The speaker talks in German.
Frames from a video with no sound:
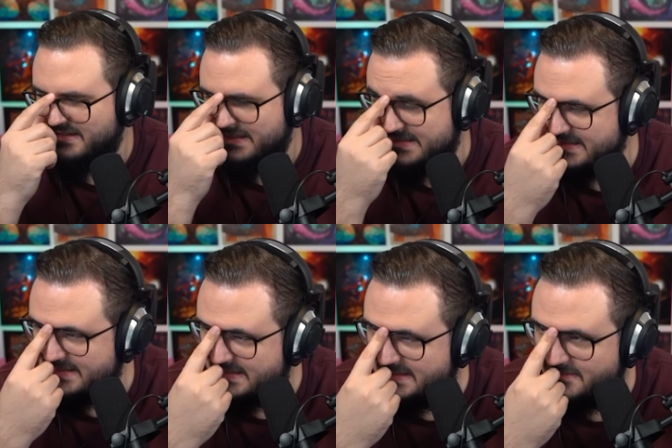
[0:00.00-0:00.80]
das
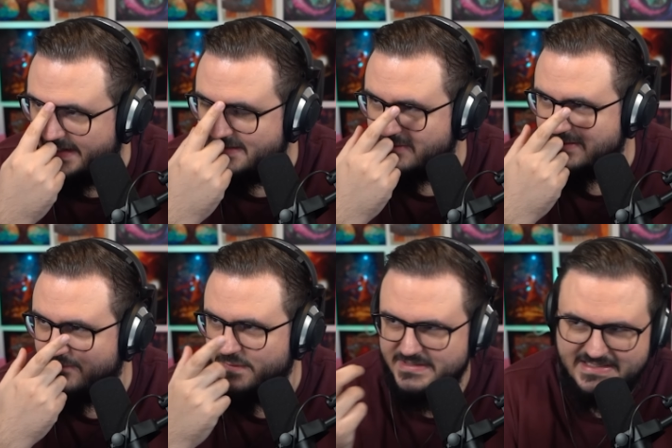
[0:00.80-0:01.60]
ist
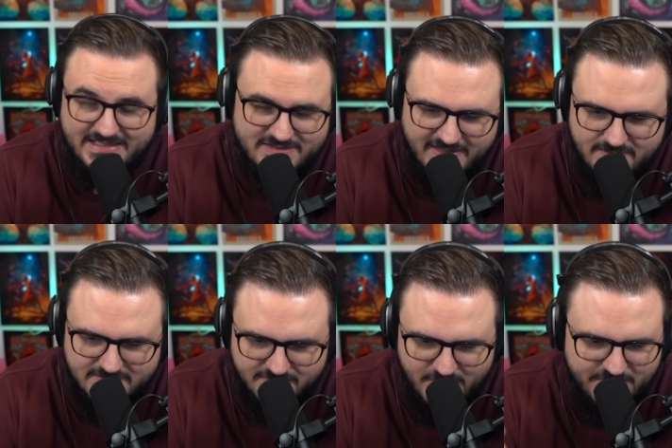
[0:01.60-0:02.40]
2014,
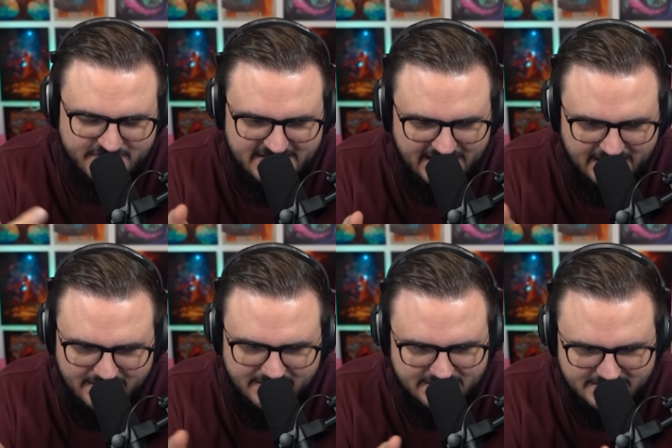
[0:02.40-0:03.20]

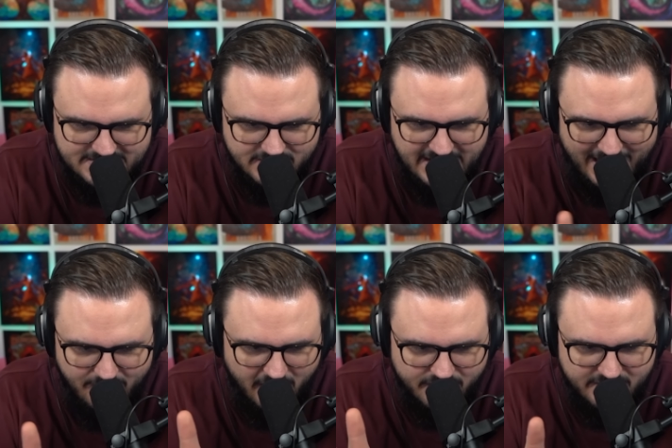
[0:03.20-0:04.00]
2015 ist so der
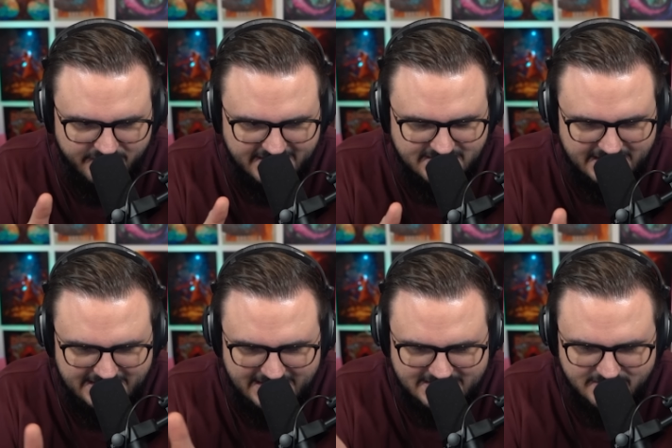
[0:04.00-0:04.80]
Ablauf gewesen. Da hat
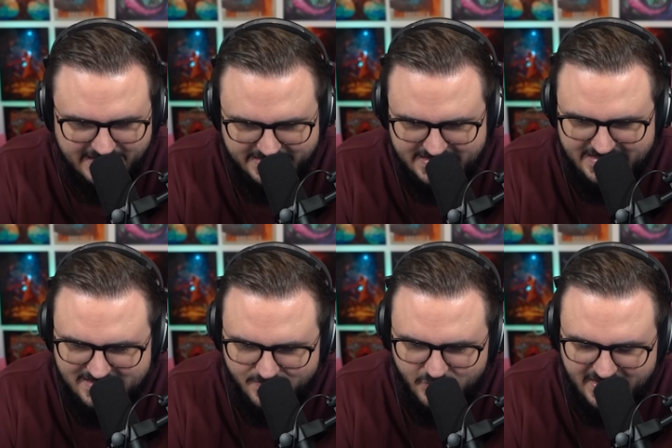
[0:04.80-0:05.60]
jeder so dein
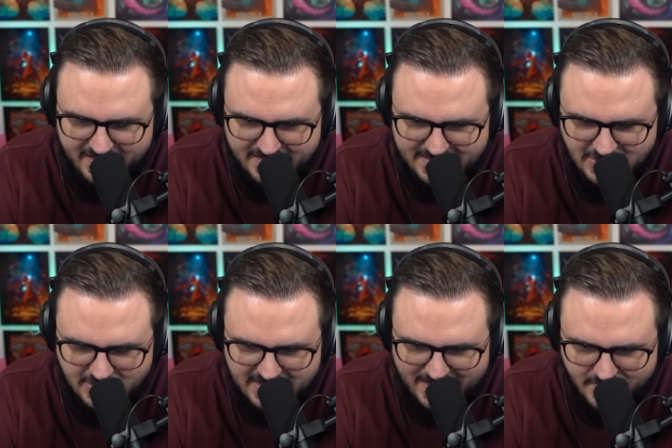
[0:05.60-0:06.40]

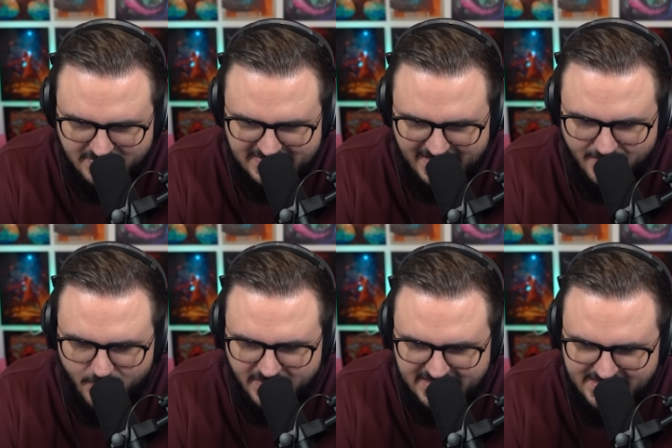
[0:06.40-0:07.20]
Teespring-T-Shirt gehabt oder sein
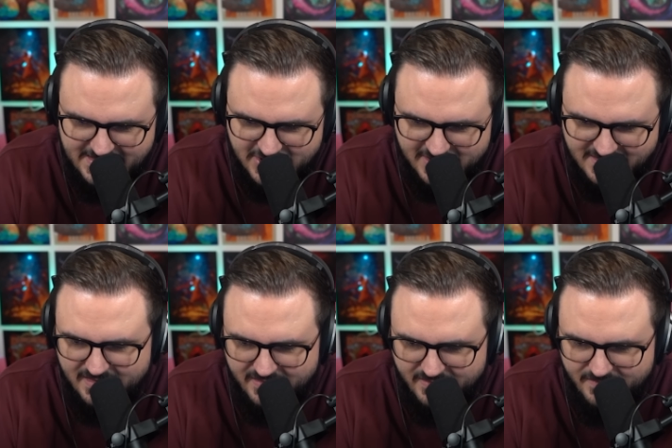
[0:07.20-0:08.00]
QWERTY-T-Shirt,
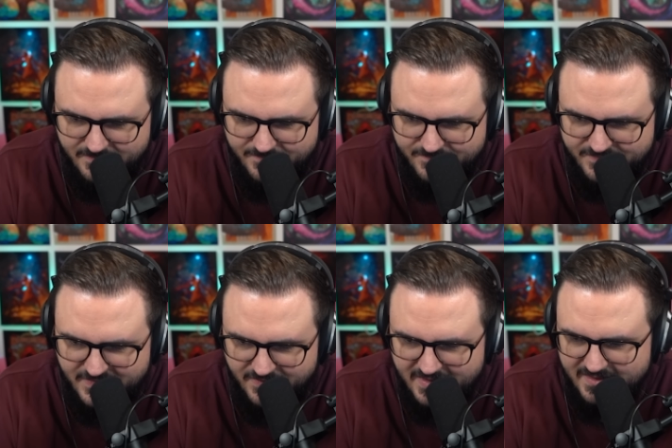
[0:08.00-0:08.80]
ne?
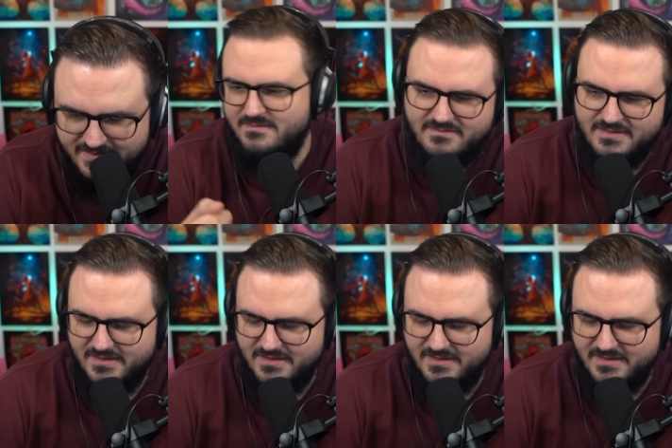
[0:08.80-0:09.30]
Und dann, ja,